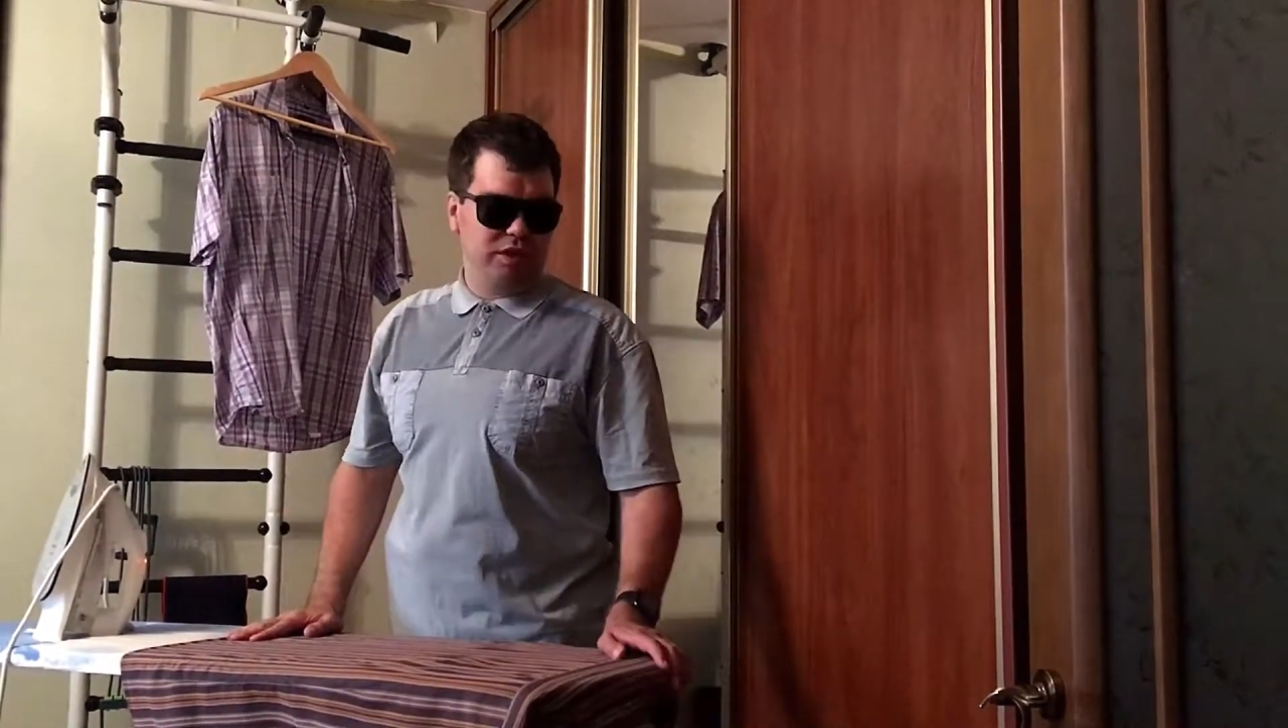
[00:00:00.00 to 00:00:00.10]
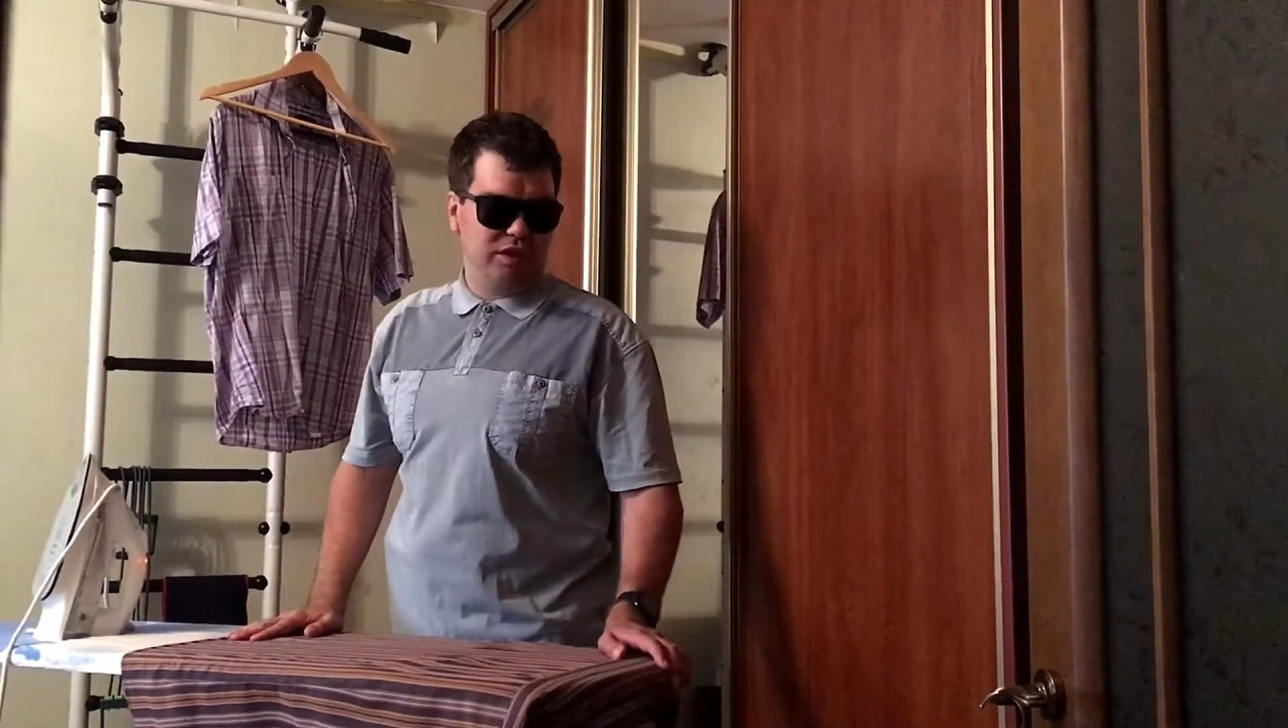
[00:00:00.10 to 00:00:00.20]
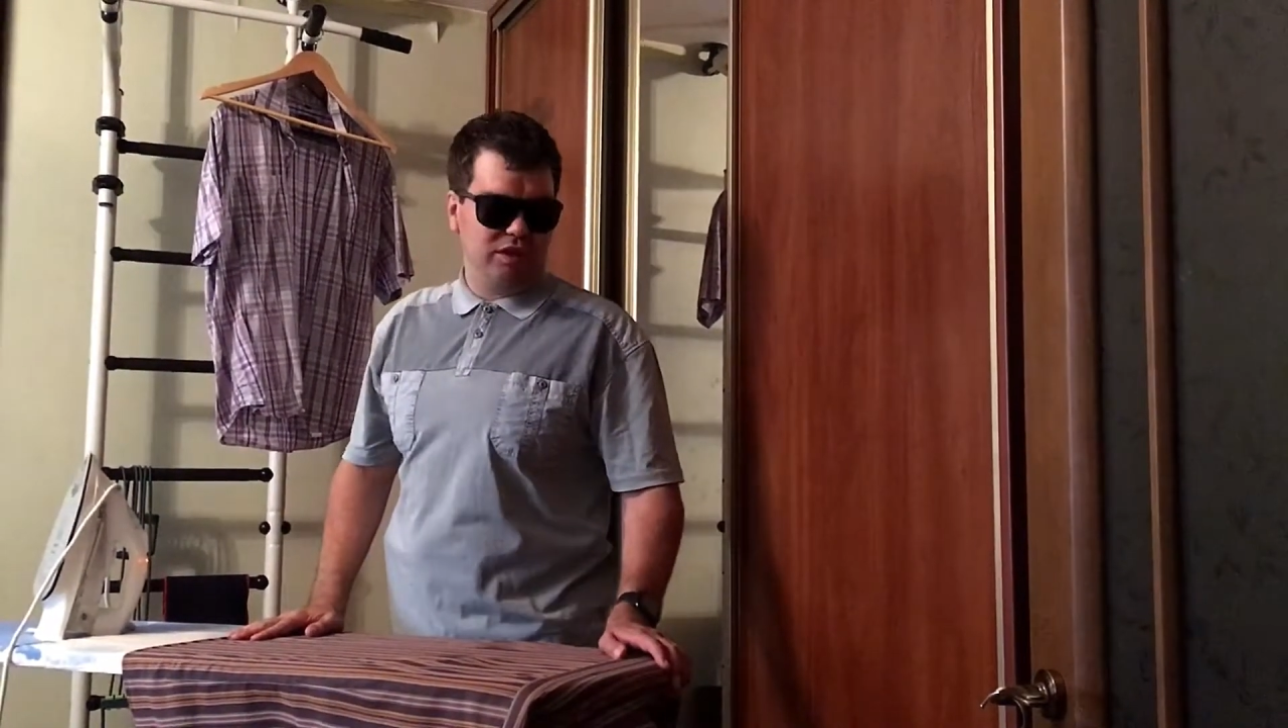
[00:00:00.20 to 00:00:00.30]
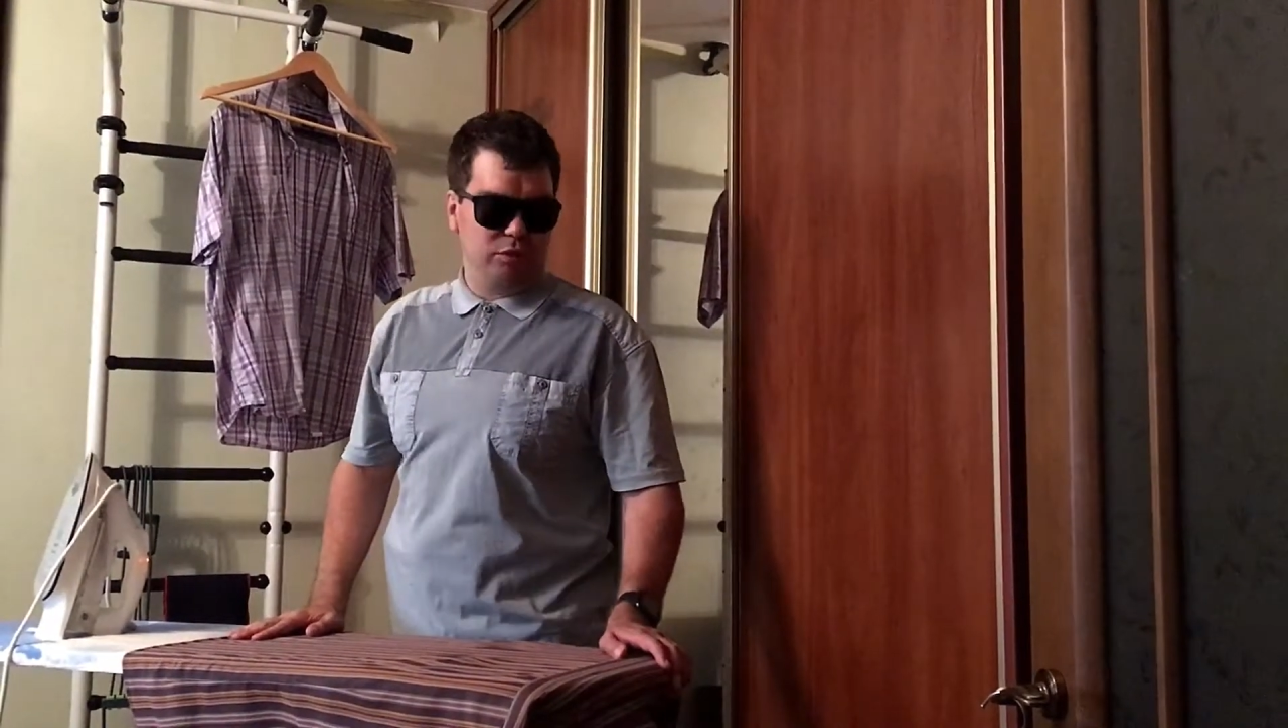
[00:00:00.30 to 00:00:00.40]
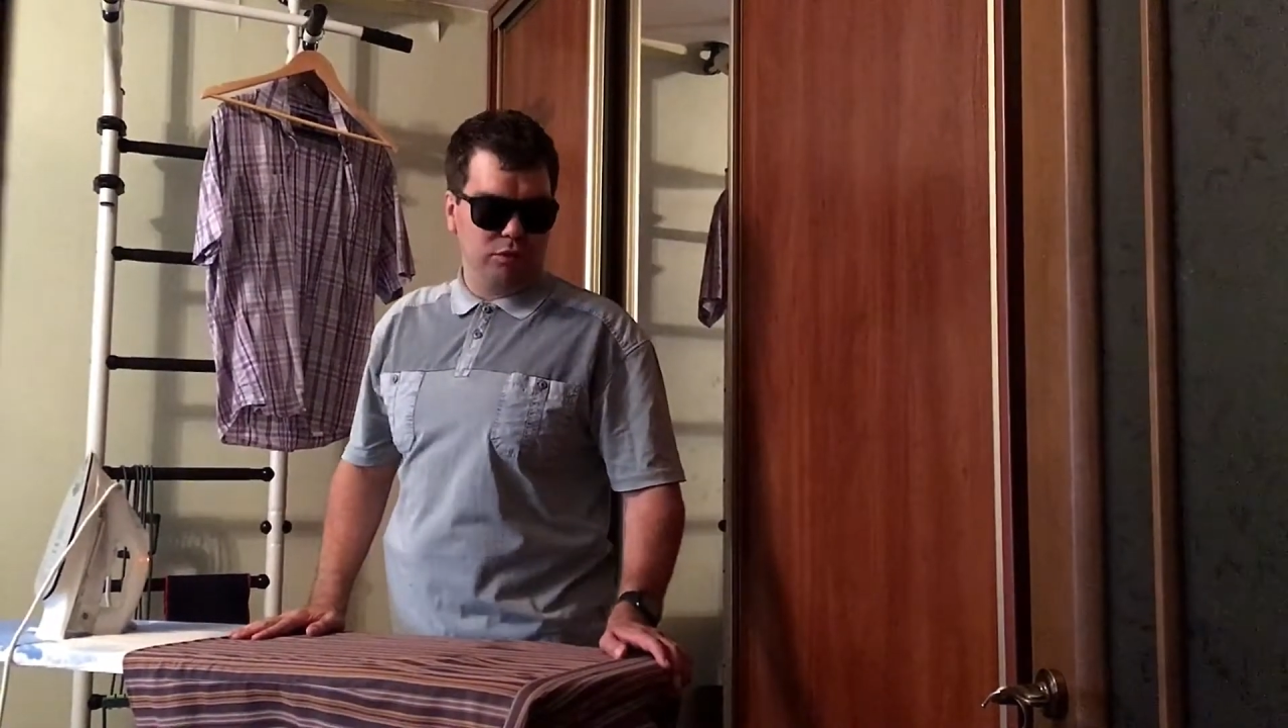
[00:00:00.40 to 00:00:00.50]

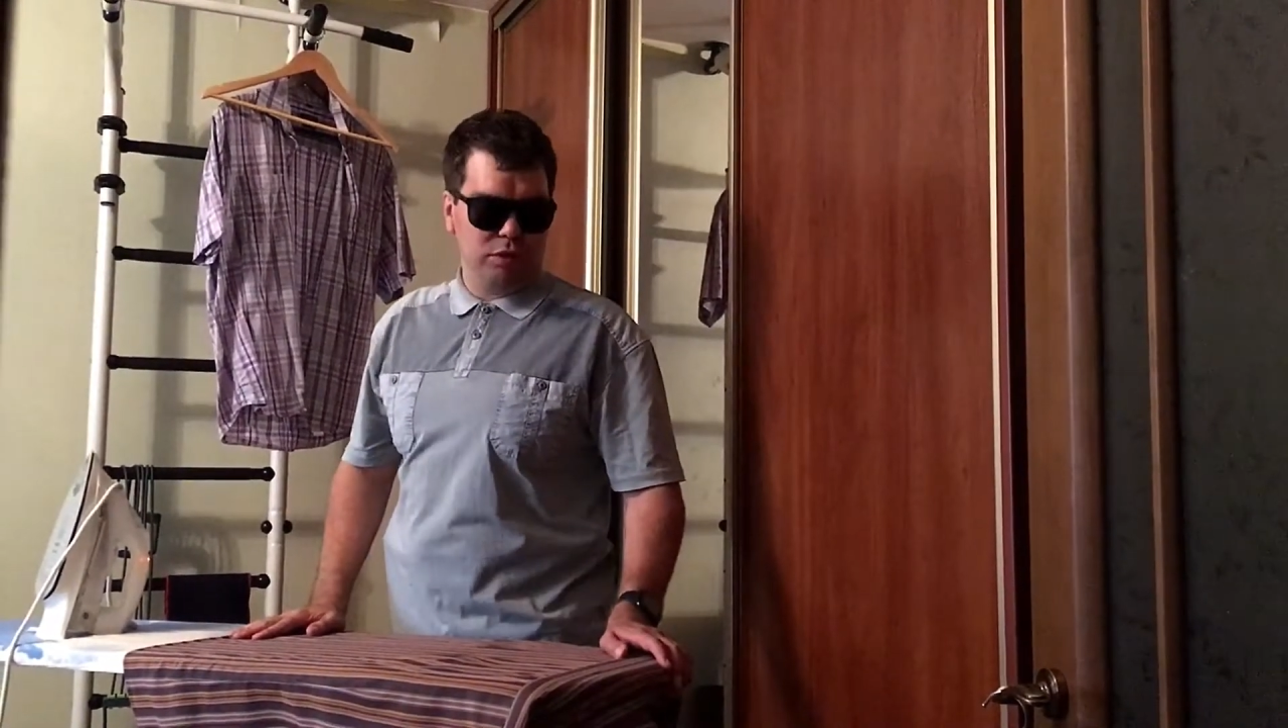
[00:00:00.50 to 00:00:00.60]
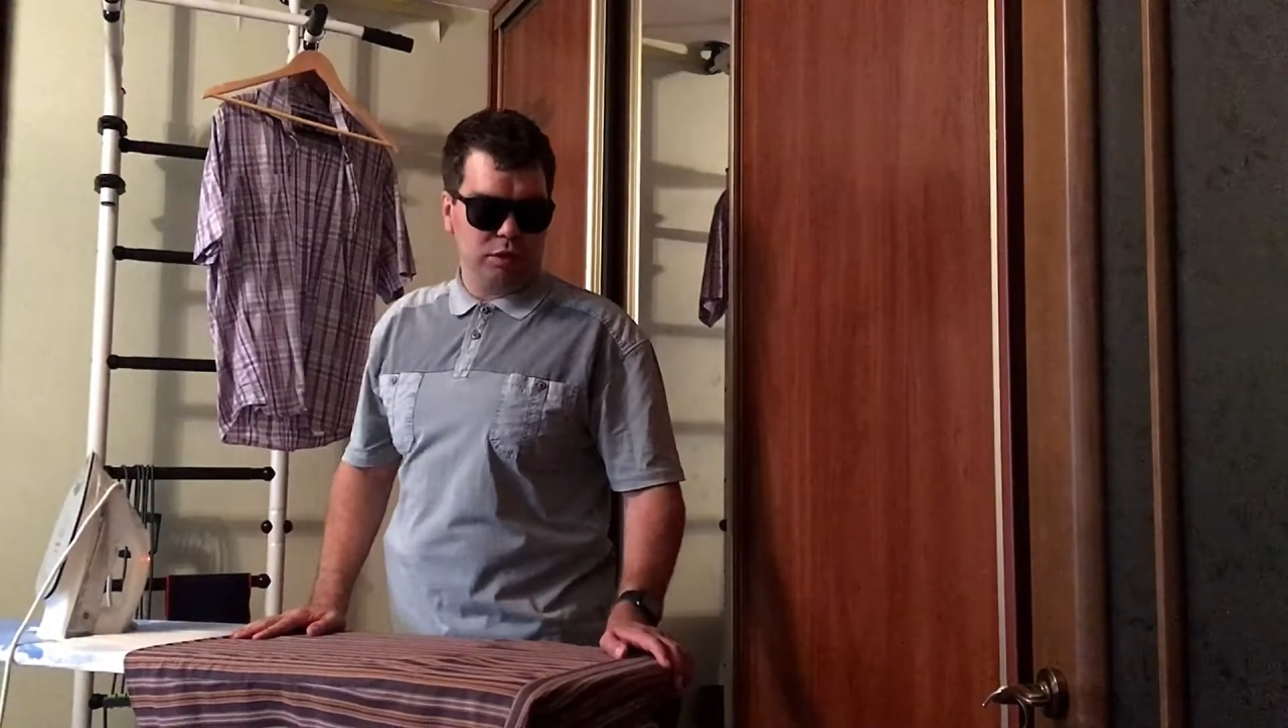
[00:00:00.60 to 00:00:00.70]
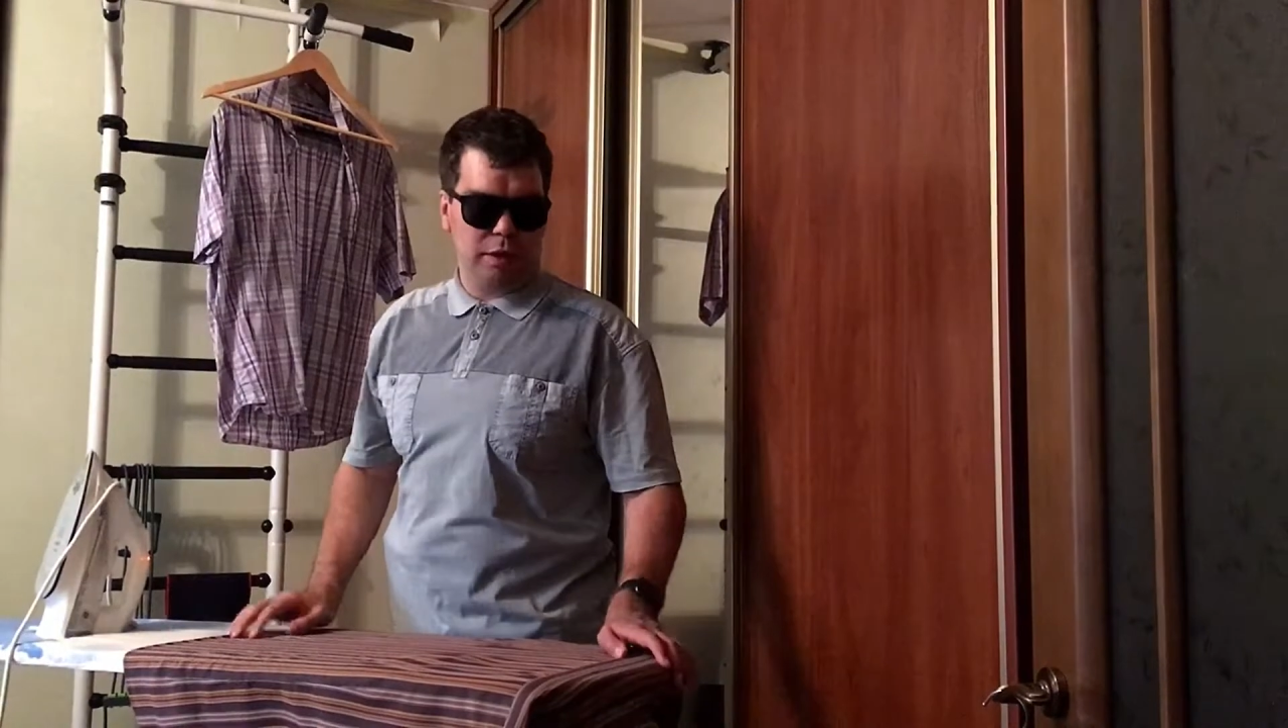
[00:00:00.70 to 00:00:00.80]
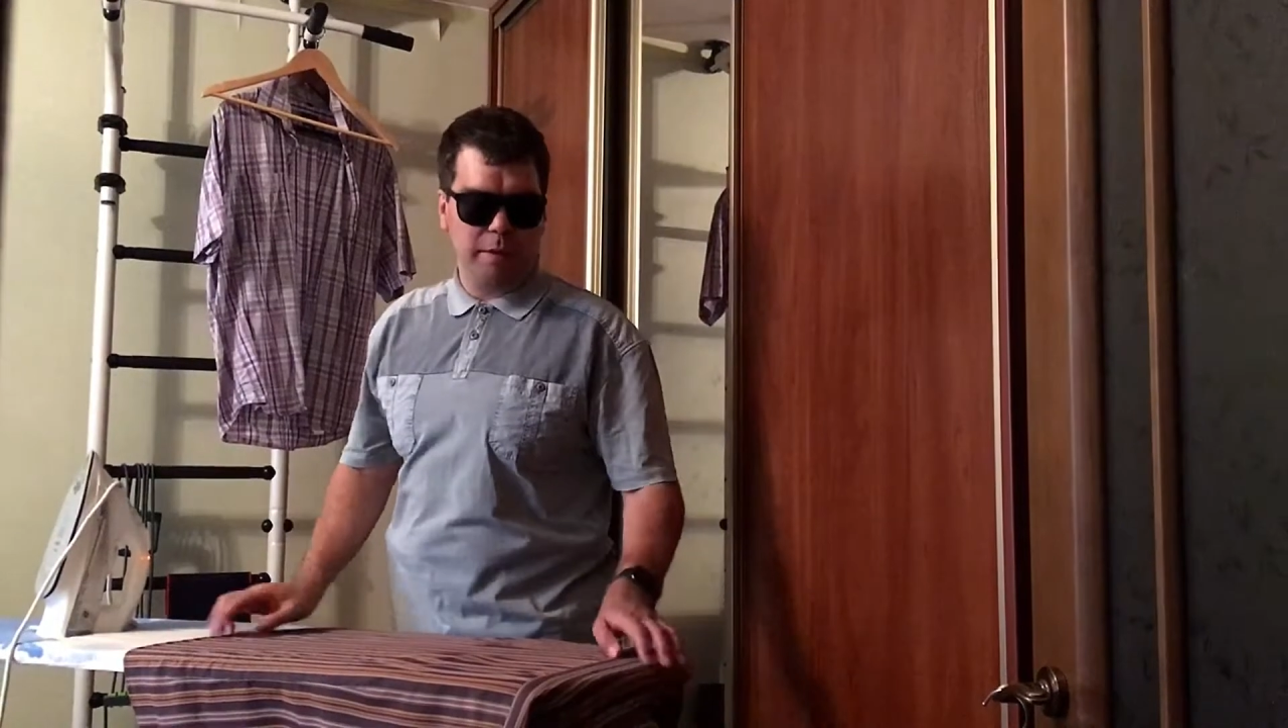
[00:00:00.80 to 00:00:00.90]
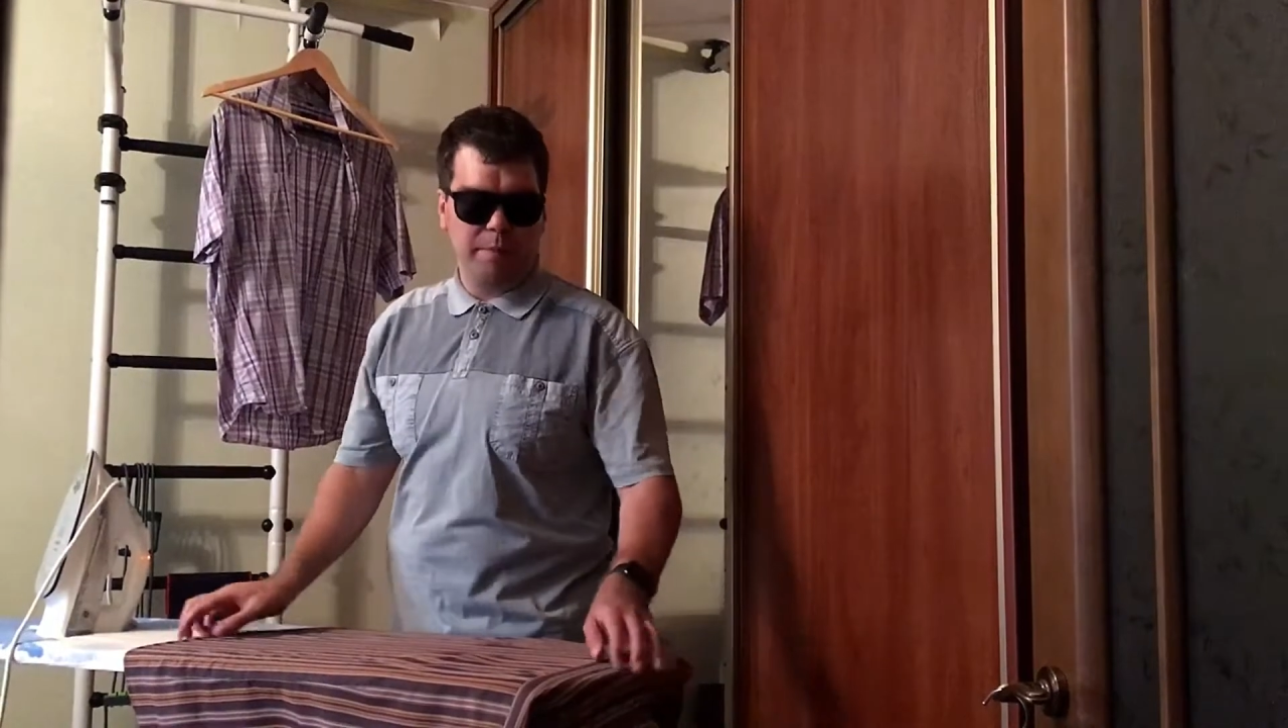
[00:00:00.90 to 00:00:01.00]
сложной